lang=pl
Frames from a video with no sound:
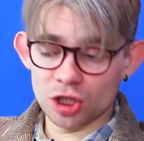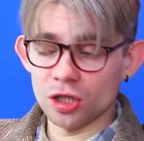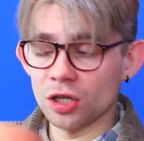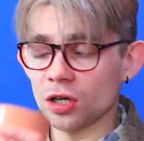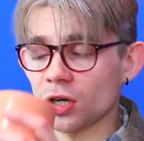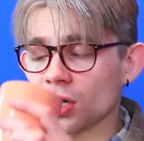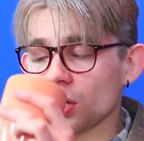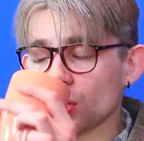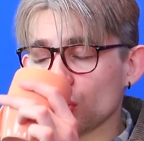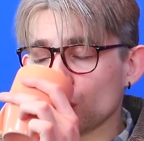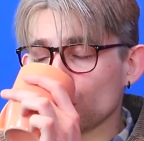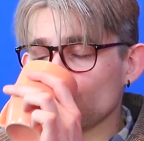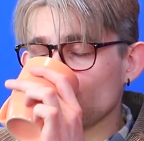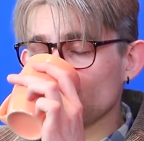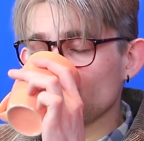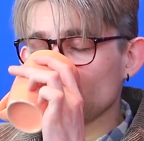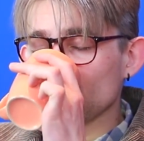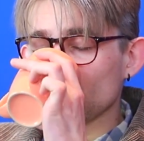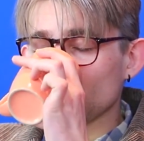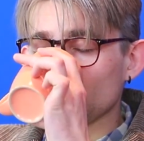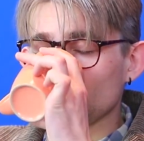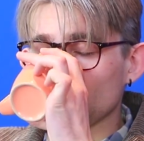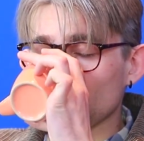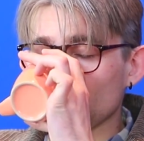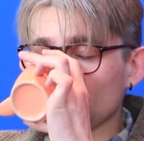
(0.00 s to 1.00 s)
Dobrze,
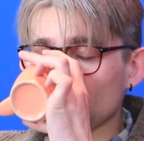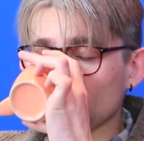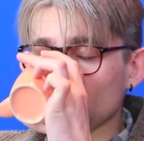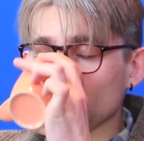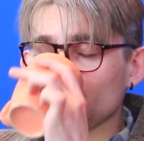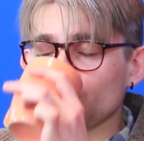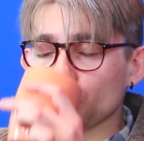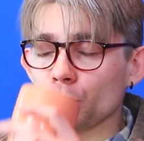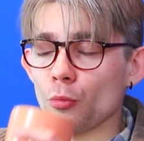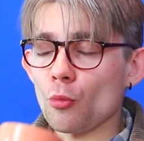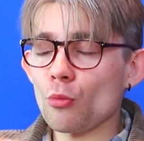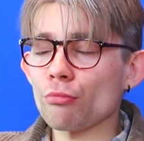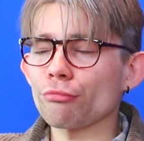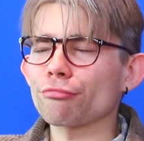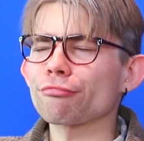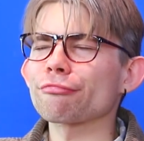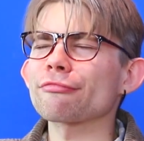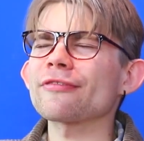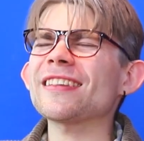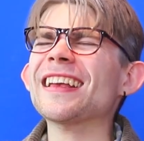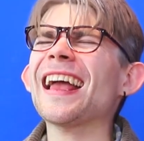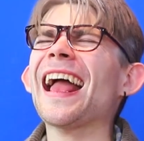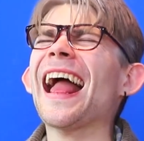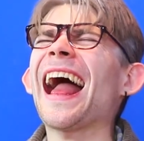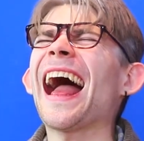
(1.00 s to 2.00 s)
posprzątaj.
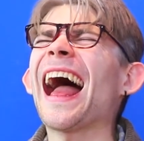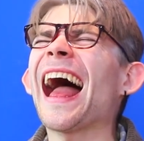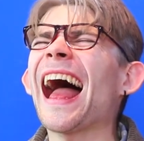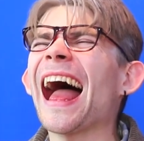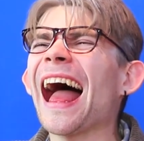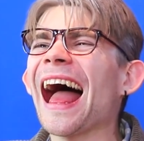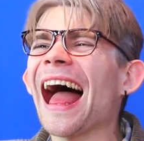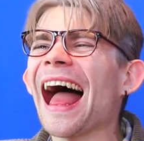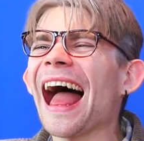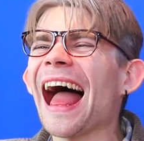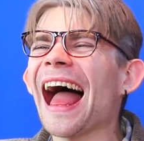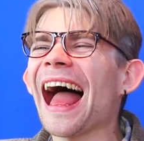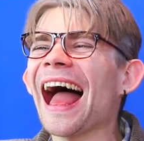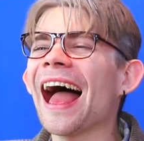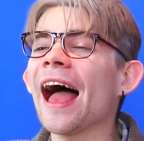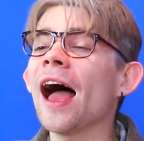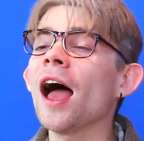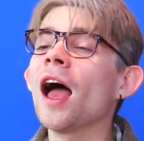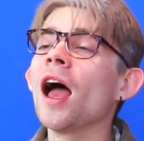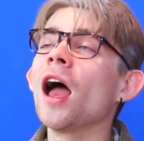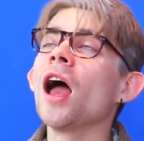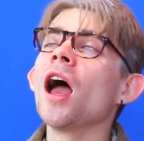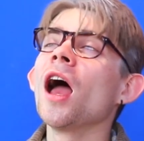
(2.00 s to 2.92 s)
Wiesz co, zostaw